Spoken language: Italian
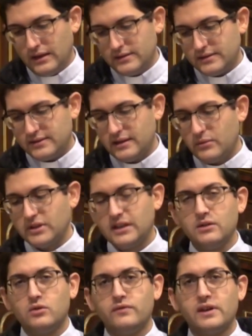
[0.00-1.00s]
Se stiamo
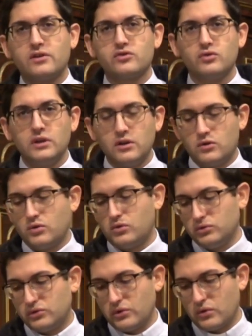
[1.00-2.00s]
andando verso
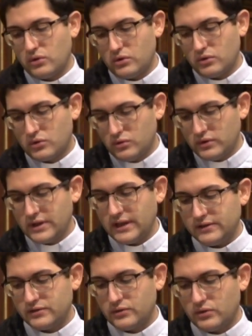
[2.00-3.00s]
l'incontro con
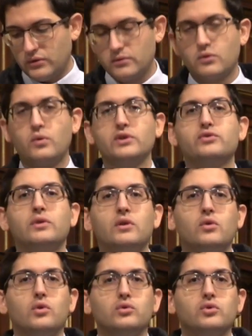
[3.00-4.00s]
Cristo, questo
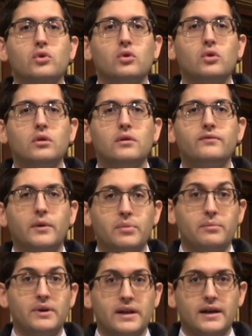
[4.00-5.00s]
incontro va
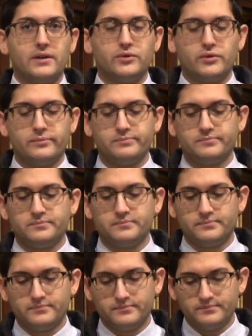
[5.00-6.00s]
preparato.
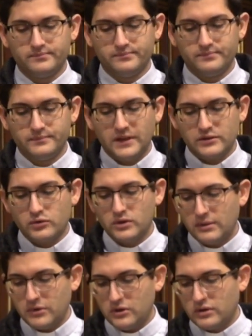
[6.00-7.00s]

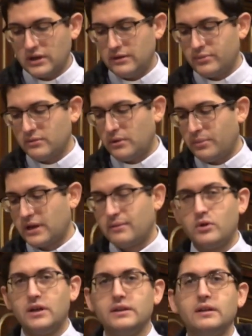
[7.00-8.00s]
Ascoltiamo allora la prima
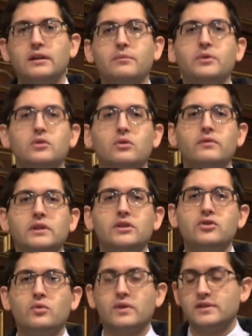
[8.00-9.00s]
parabola del capitolo
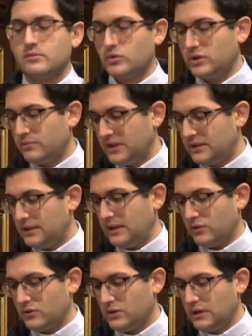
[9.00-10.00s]
25 di
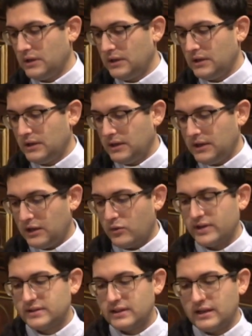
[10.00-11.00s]
Matteo, in
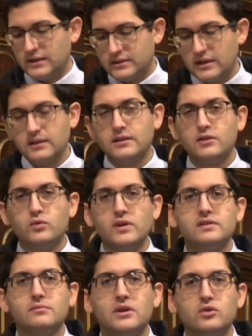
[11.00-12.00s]
questa
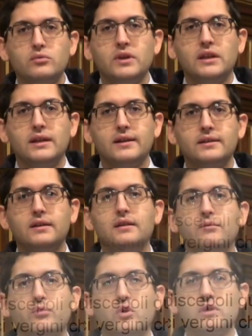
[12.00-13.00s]
32esima domenica del tempo